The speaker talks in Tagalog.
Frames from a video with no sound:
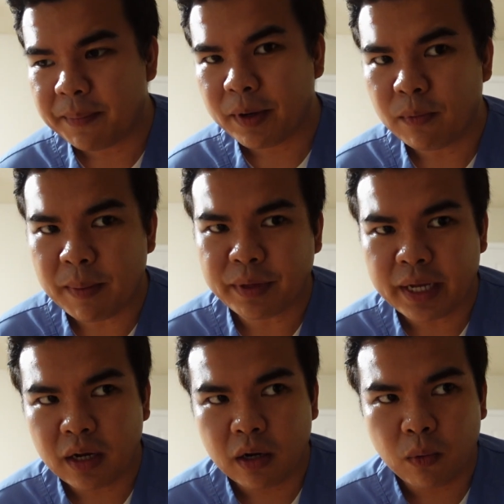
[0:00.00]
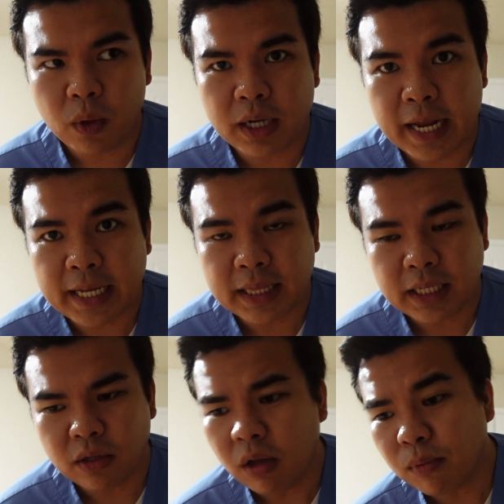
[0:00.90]
Pero umabot tayo ng
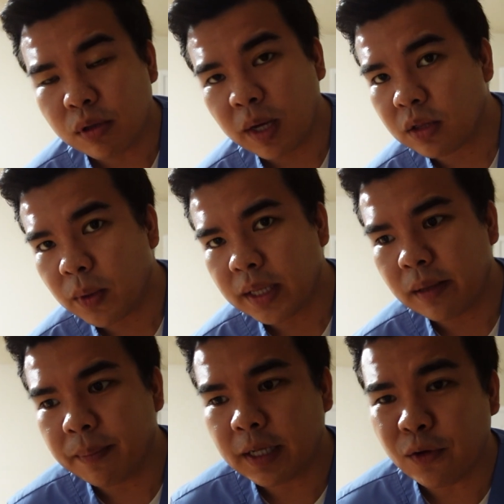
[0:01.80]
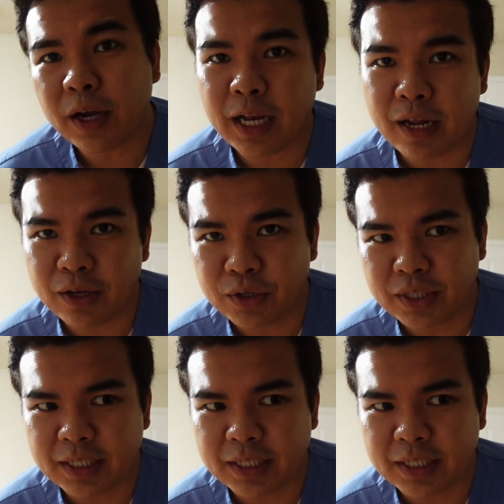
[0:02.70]
119, almost 120. But okay lang yun.